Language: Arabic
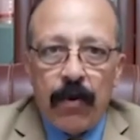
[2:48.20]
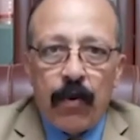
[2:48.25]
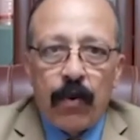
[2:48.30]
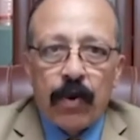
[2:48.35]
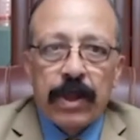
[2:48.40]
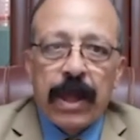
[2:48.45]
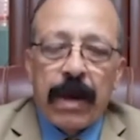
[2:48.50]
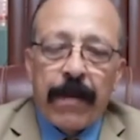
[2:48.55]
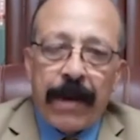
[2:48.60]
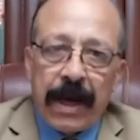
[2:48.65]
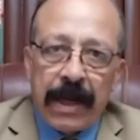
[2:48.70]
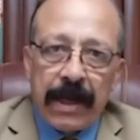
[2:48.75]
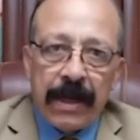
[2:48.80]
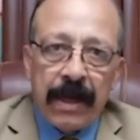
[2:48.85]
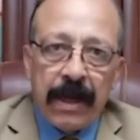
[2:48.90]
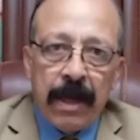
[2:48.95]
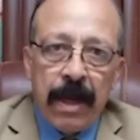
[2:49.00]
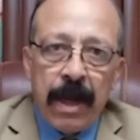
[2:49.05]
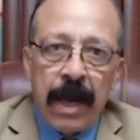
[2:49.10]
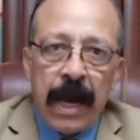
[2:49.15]

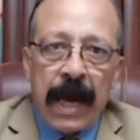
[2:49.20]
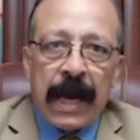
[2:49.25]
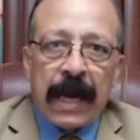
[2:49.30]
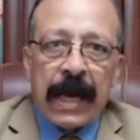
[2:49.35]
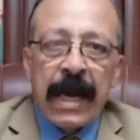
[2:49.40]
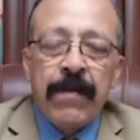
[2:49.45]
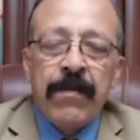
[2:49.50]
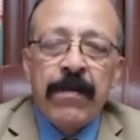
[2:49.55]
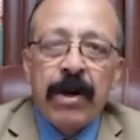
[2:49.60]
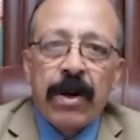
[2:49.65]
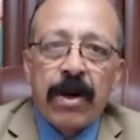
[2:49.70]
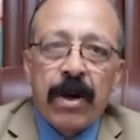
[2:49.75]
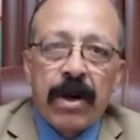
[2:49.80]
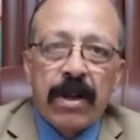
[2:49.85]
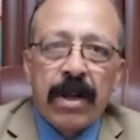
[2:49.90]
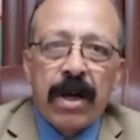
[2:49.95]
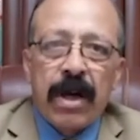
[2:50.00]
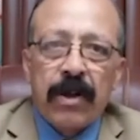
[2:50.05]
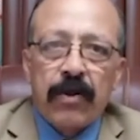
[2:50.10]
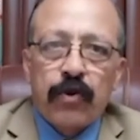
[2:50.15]
وطبعا أحكام
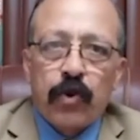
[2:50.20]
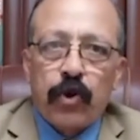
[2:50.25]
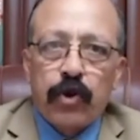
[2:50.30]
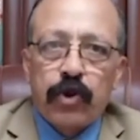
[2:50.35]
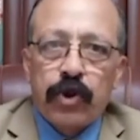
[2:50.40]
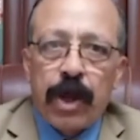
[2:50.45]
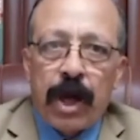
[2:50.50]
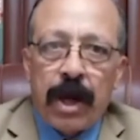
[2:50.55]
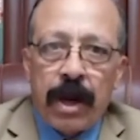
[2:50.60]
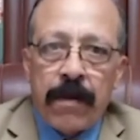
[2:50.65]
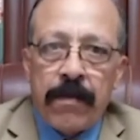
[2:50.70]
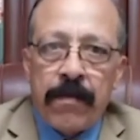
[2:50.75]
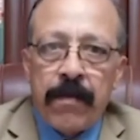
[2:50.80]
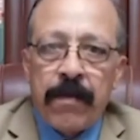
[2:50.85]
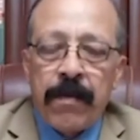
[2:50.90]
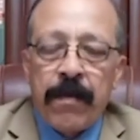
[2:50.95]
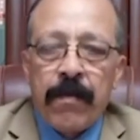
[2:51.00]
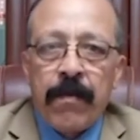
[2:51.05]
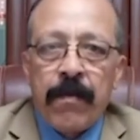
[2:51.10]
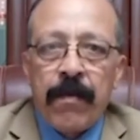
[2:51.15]
القضاء
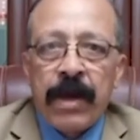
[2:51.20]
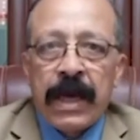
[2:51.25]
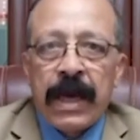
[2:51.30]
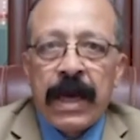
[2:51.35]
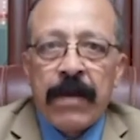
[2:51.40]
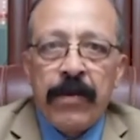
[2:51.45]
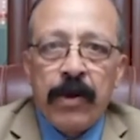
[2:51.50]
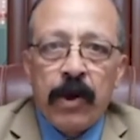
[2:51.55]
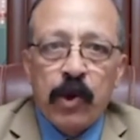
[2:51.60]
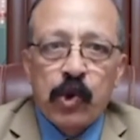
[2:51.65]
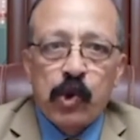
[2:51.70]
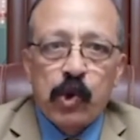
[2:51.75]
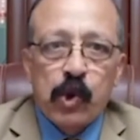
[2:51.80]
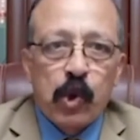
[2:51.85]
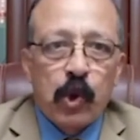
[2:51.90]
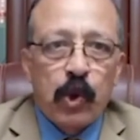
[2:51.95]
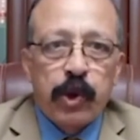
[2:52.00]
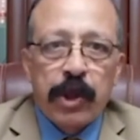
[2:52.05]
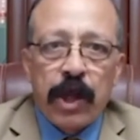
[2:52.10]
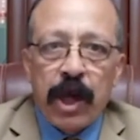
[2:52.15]
تحترم من جميع
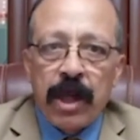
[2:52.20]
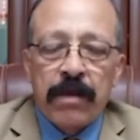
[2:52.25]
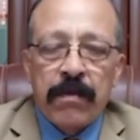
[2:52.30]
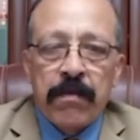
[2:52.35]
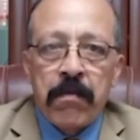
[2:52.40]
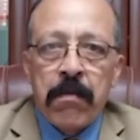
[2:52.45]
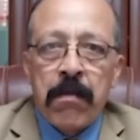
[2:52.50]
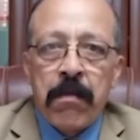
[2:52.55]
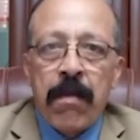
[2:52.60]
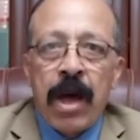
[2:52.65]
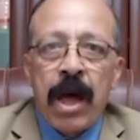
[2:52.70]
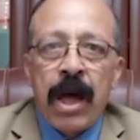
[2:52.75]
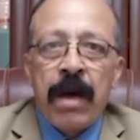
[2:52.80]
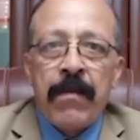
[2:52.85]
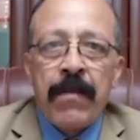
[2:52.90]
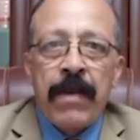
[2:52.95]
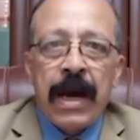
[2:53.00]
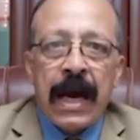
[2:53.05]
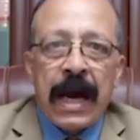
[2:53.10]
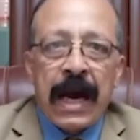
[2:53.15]
السلطات
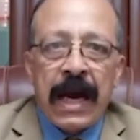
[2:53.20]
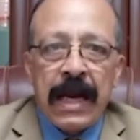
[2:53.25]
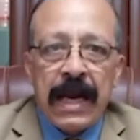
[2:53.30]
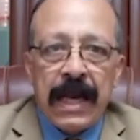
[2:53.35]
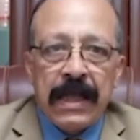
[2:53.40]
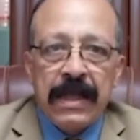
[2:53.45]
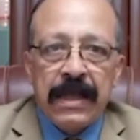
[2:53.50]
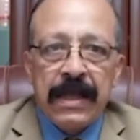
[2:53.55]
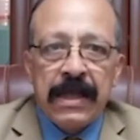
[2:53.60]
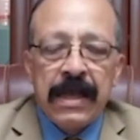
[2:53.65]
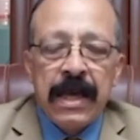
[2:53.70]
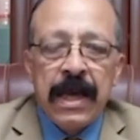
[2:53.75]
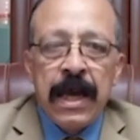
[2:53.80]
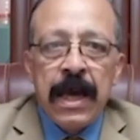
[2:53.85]
مهما علت